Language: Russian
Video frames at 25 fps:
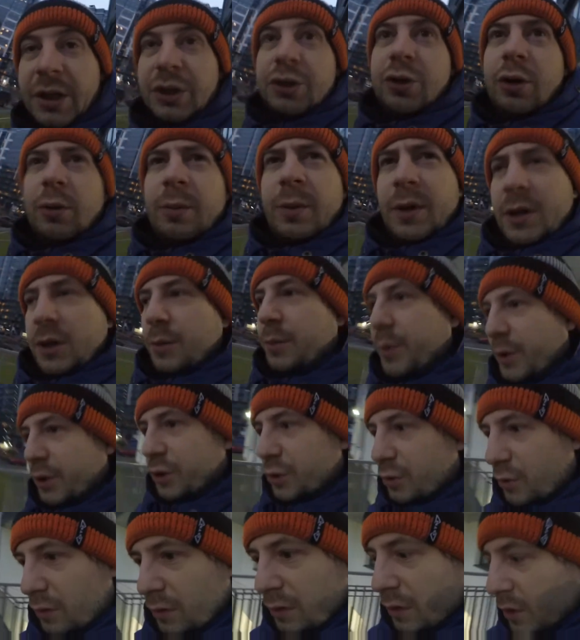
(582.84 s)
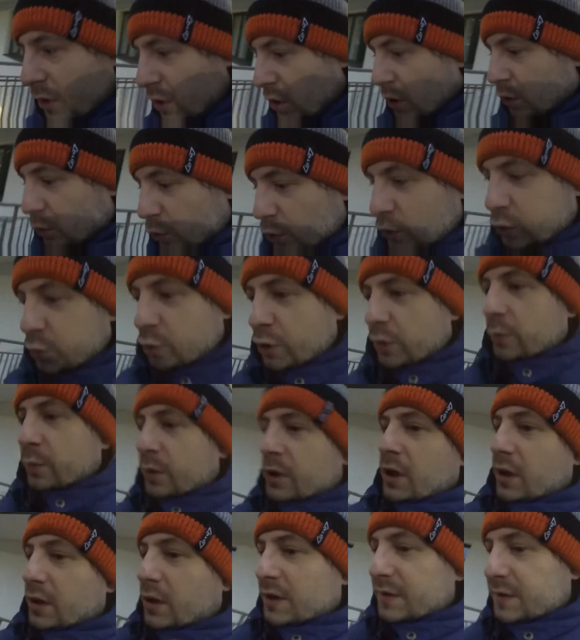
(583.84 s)
нашел, пока пришел. Ну, слушай, мы
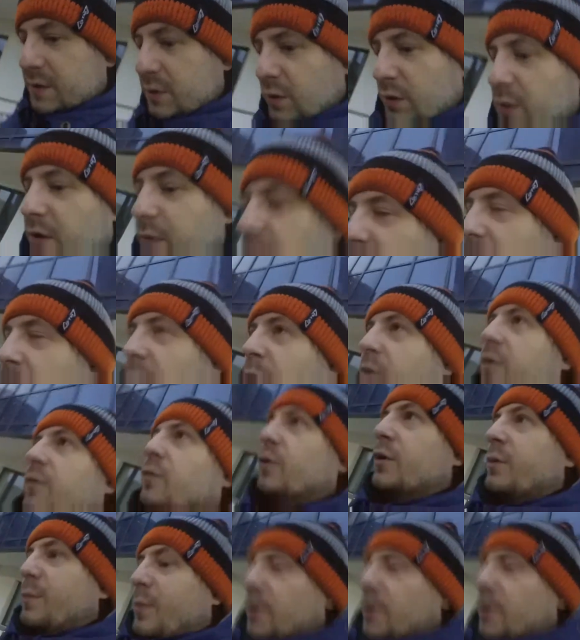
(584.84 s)
как раз все это время вот